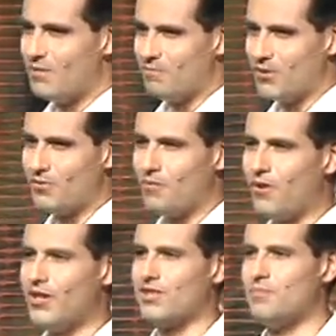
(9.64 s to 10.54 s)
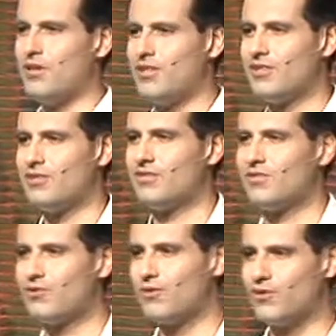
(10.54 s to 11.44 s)
Muito bom receber
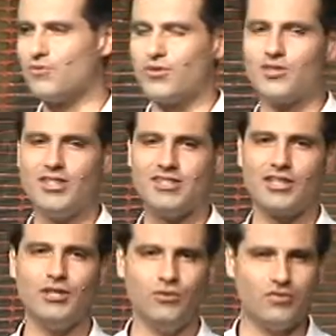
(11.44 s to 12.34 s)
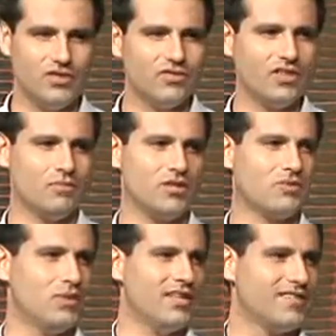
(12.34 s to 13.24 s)
todos vocês aqui no Viva, uma
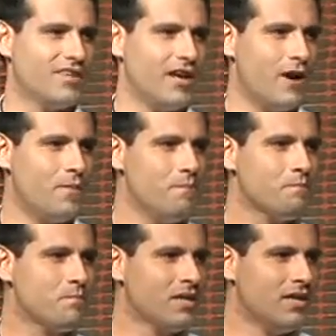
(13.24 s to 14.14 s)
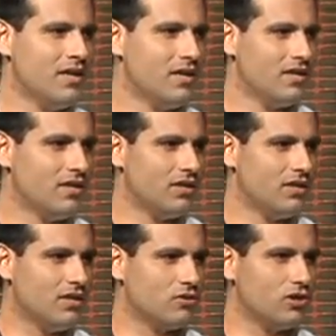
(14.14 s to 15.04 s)
experiência real.
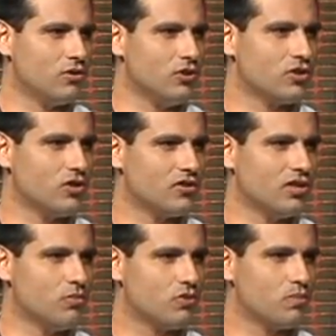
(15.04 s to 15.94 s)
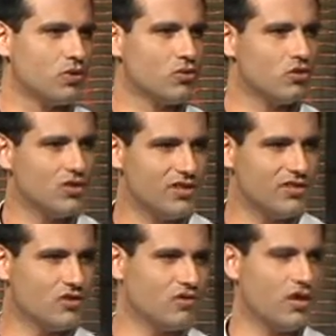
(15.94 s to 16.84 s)
Eu sei que hoje nós temos pessoas de
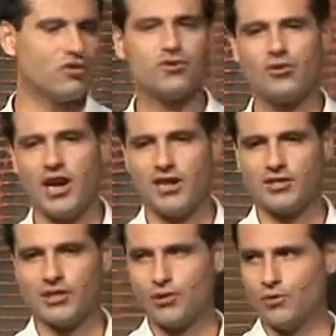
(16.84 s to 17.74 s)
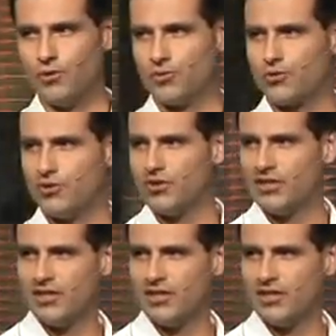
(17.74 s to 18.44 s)
diversos lugares aqui conosco.